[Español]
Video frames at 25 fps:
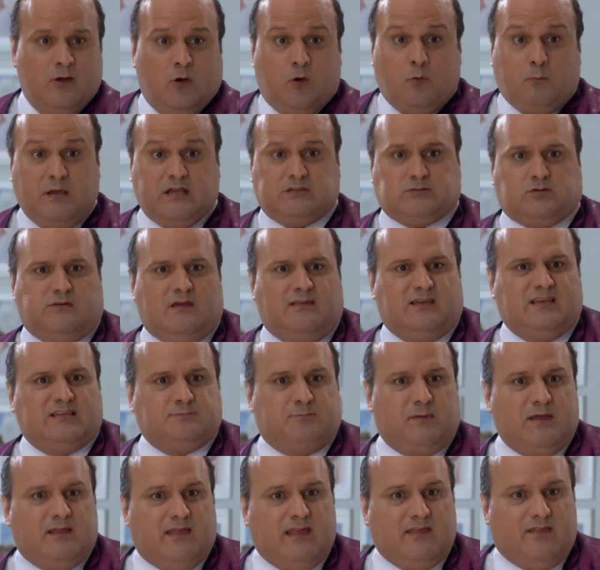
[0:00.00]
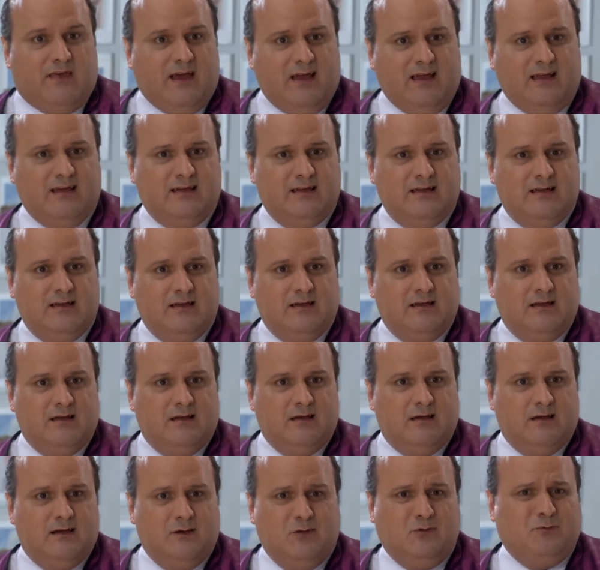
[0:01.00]
¿Un beso de despedida?
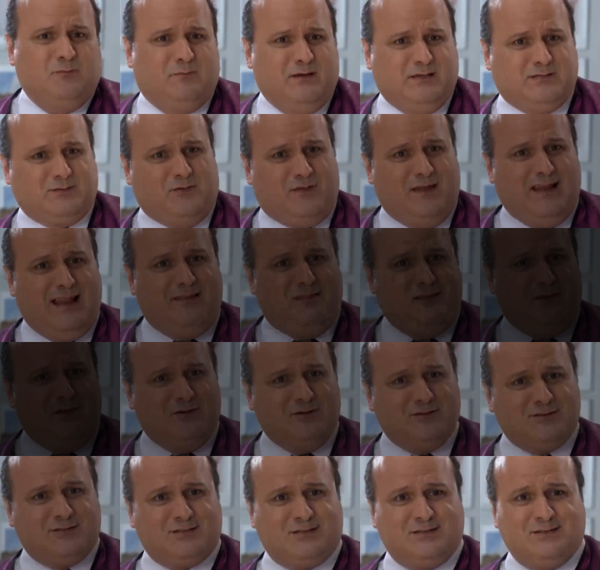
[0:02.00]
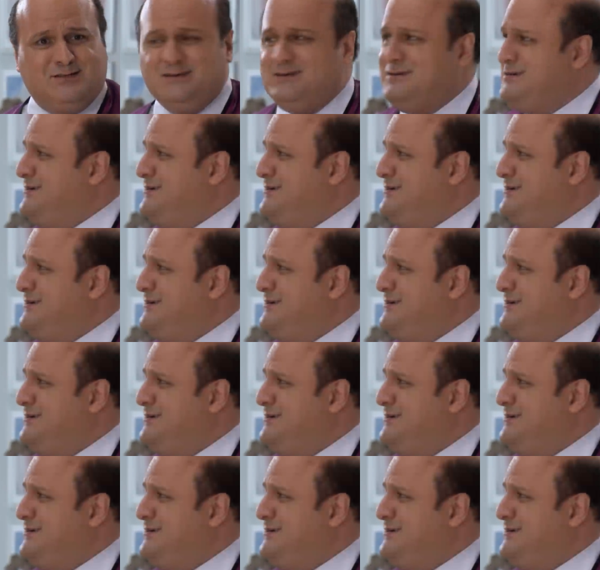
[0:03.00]
¿Un beso del adiós?